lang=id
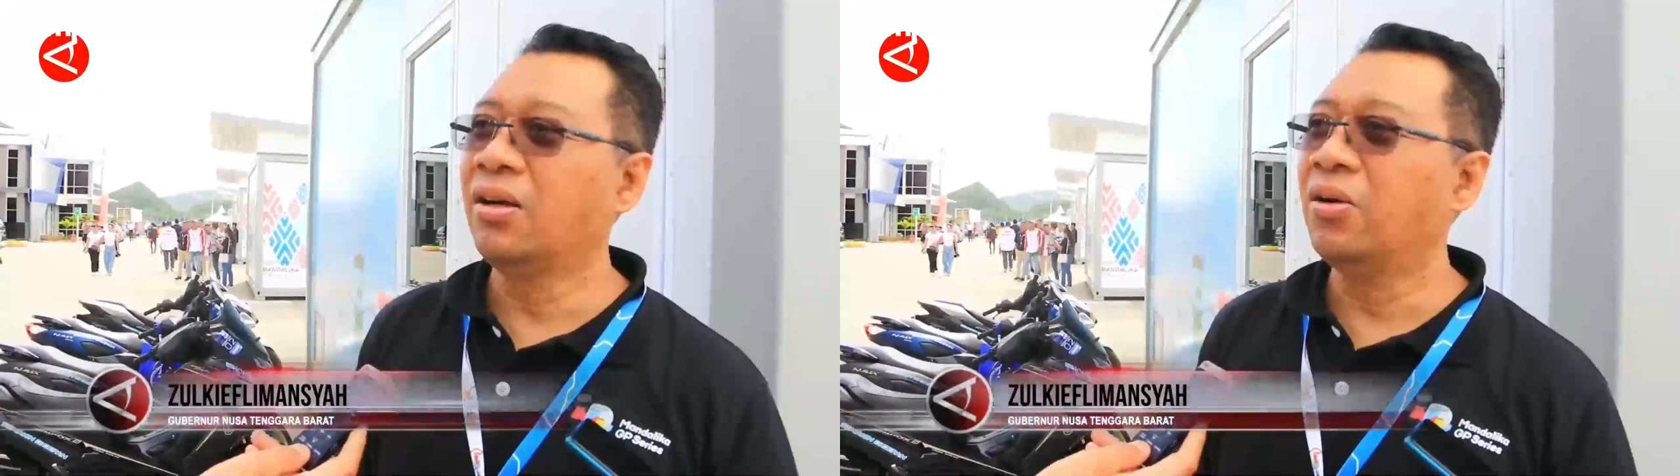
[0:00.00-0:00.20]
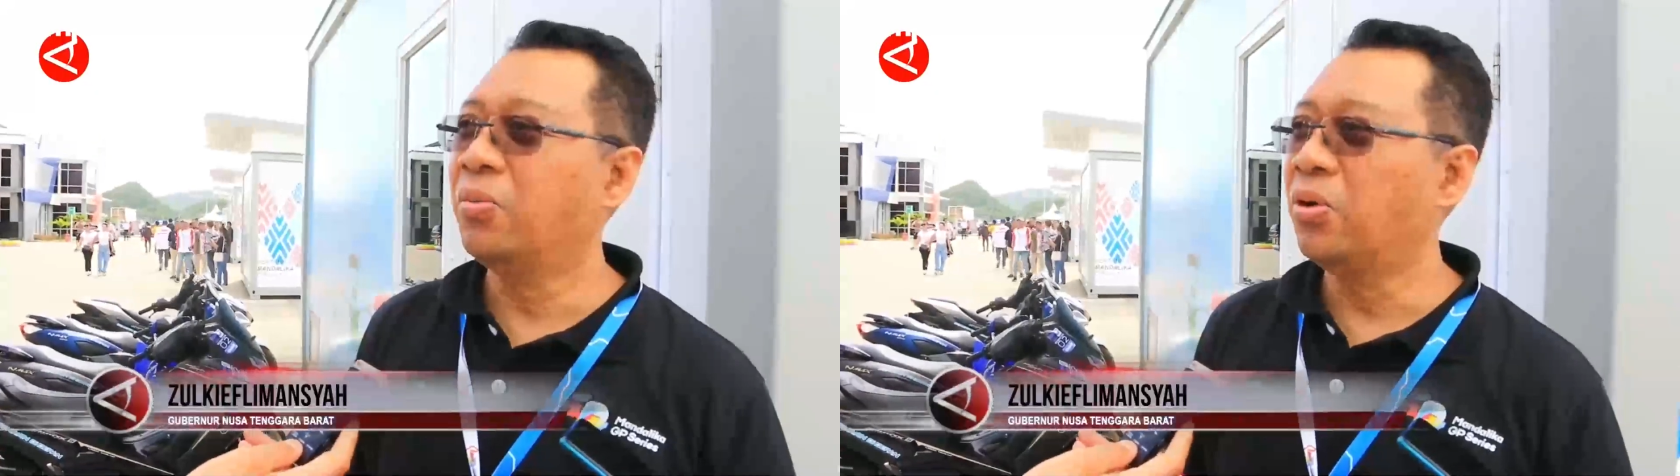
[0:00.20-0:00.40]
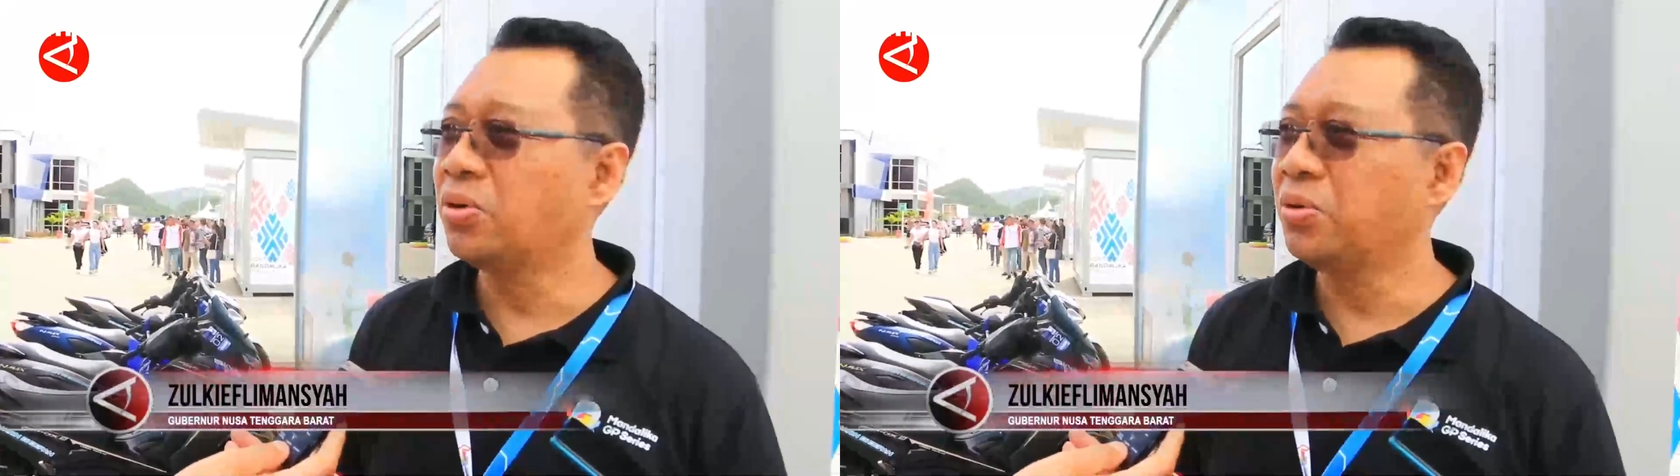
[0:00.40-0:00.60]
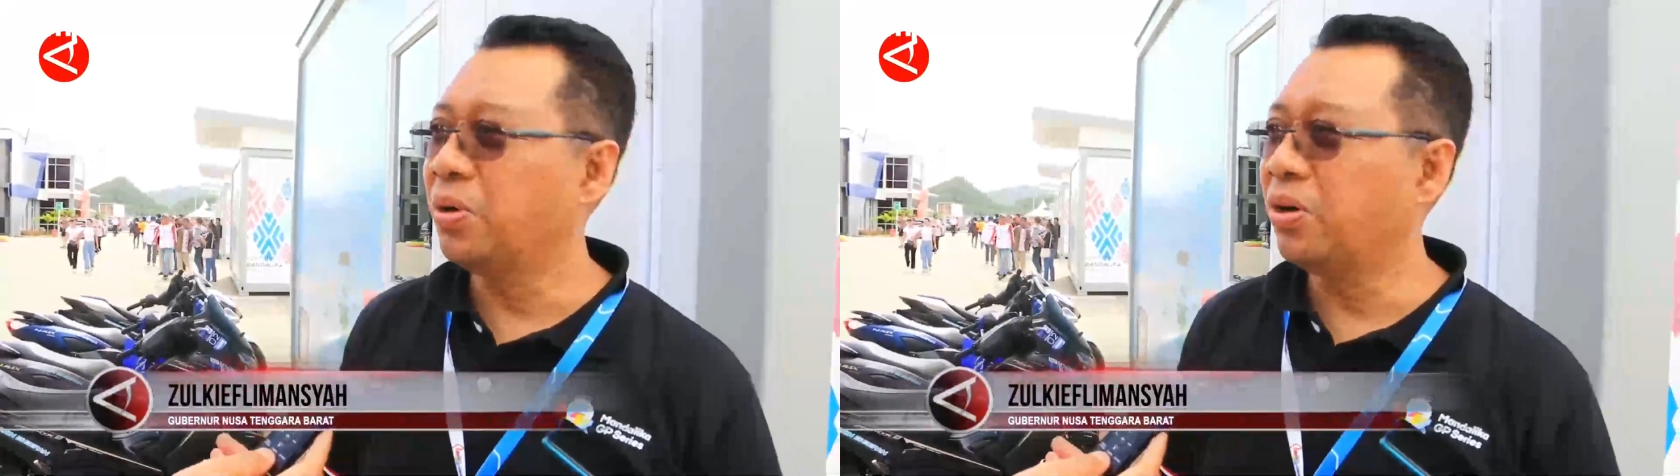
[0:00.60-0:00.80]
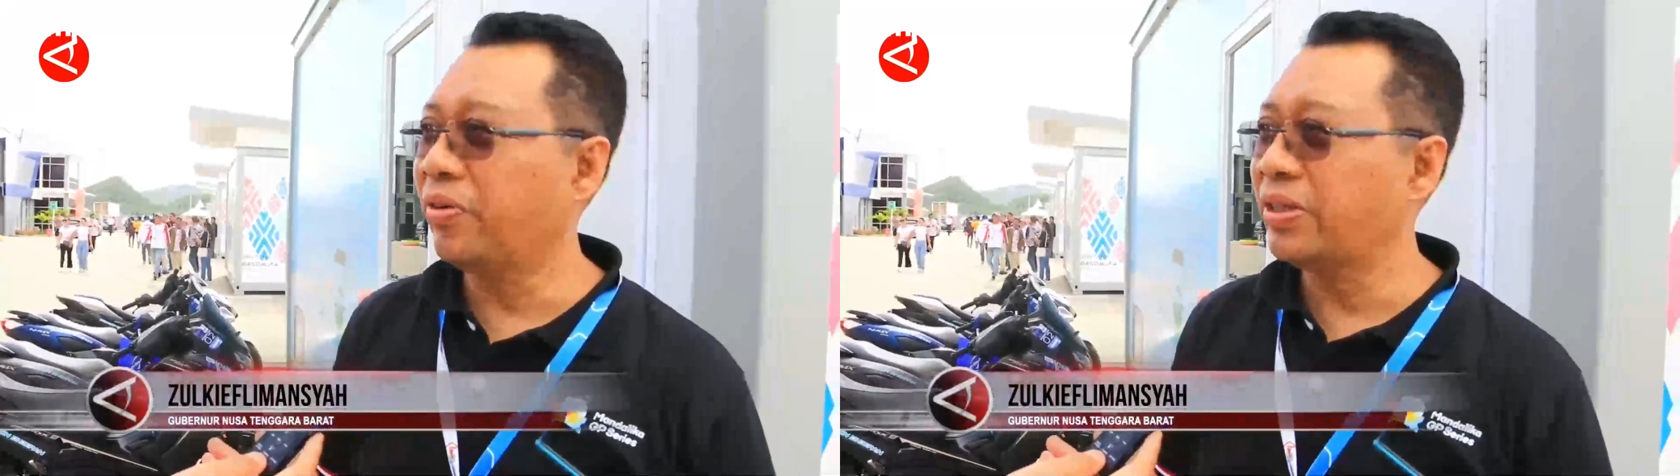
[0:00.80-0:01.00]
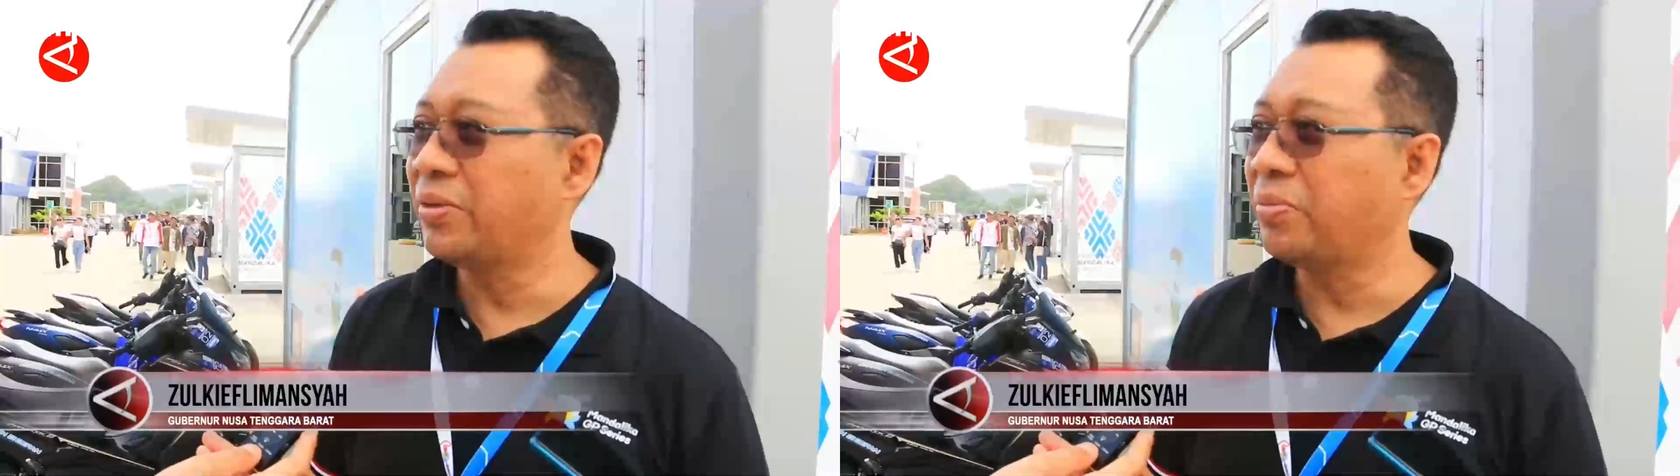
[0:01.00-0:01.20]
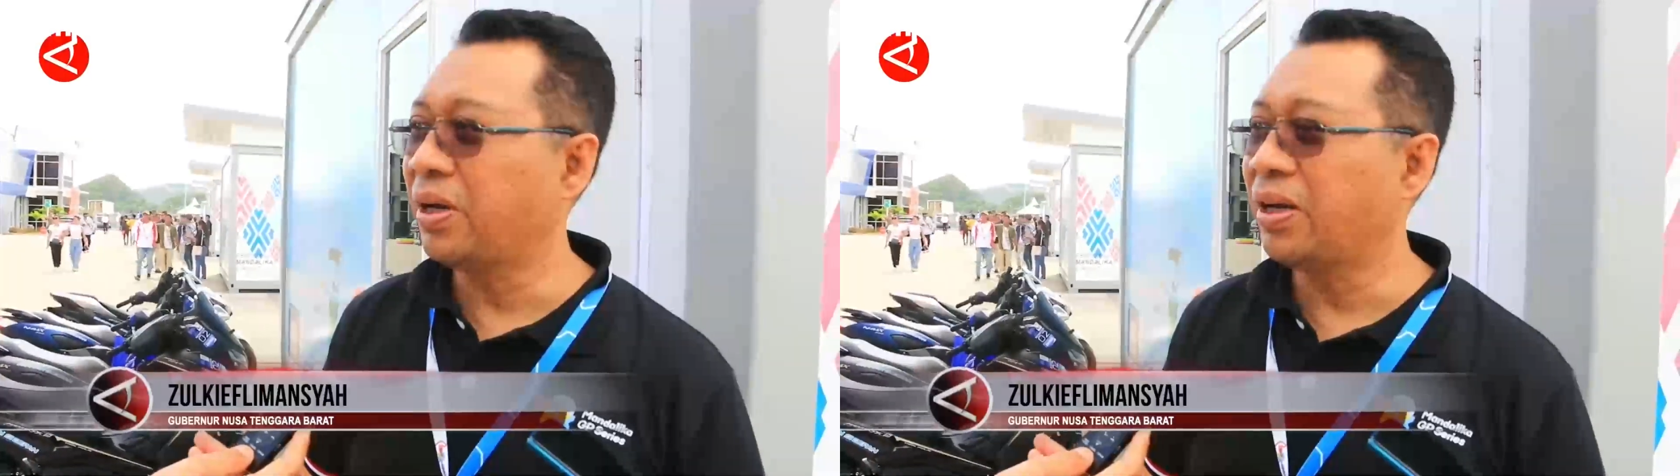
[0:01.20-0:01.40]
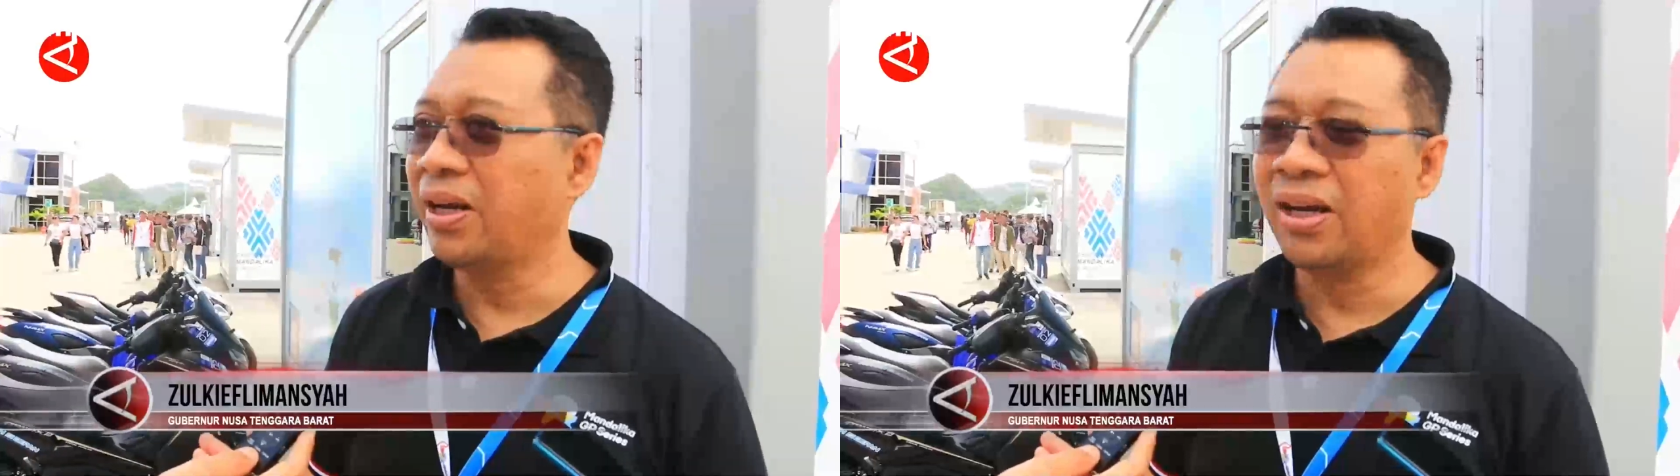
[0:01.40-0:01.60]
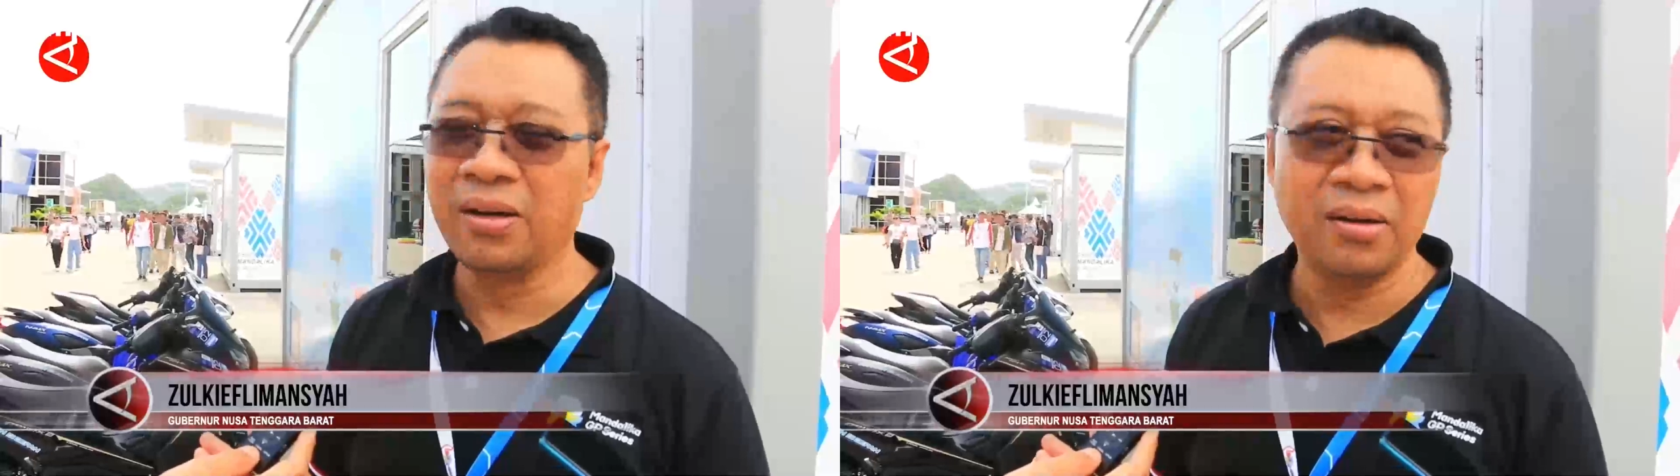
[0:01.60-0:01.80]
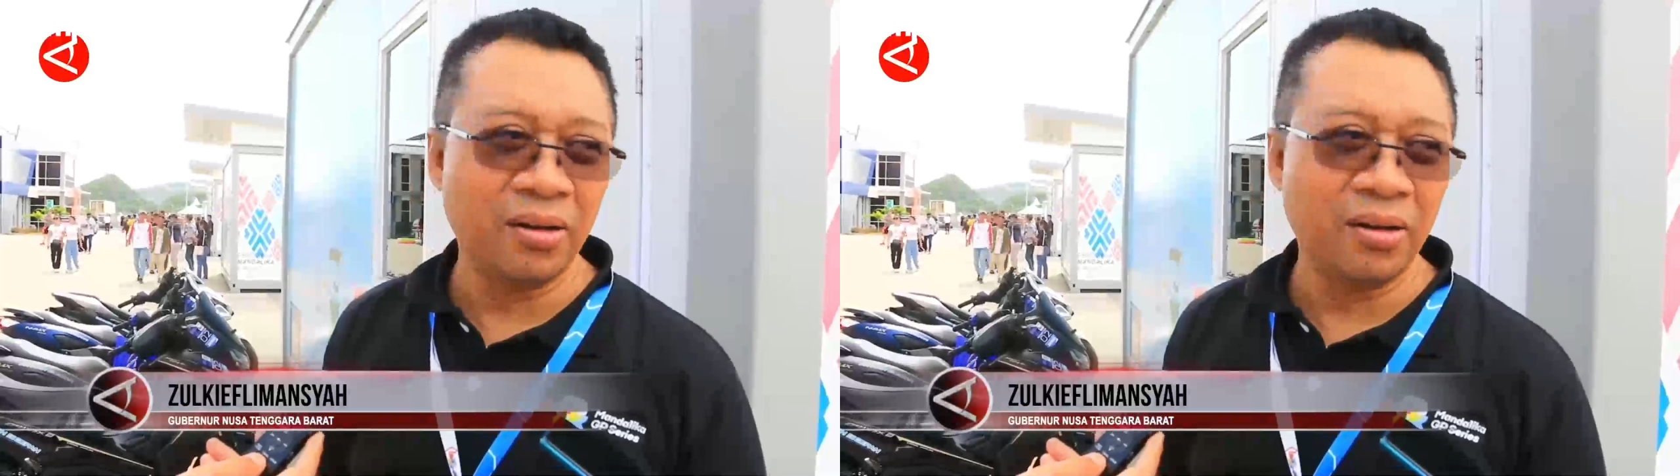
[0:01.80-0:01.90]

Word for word: Lombok Sumbawa Festival dengan